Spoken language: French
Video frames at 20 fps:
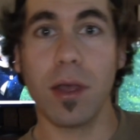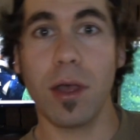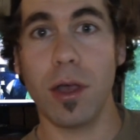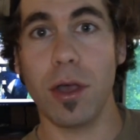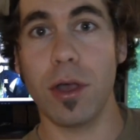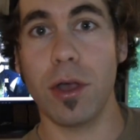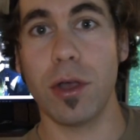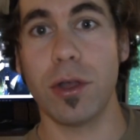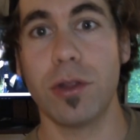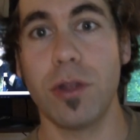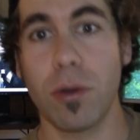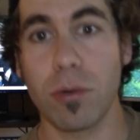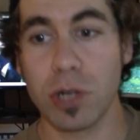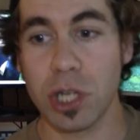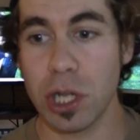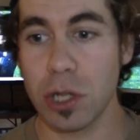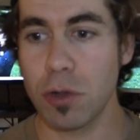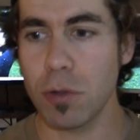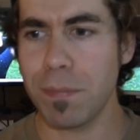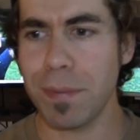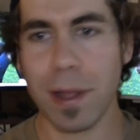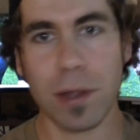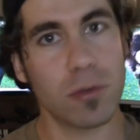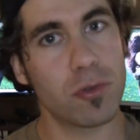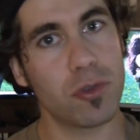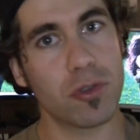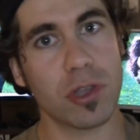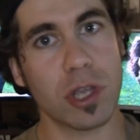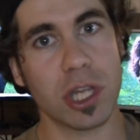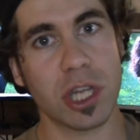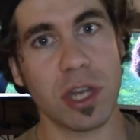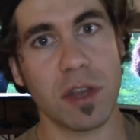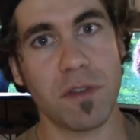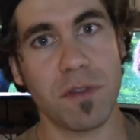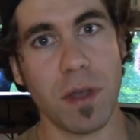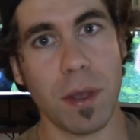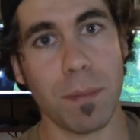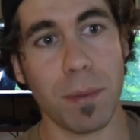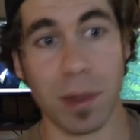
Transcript: Euh, donc j'ai tout perdu ce que j'ai fait.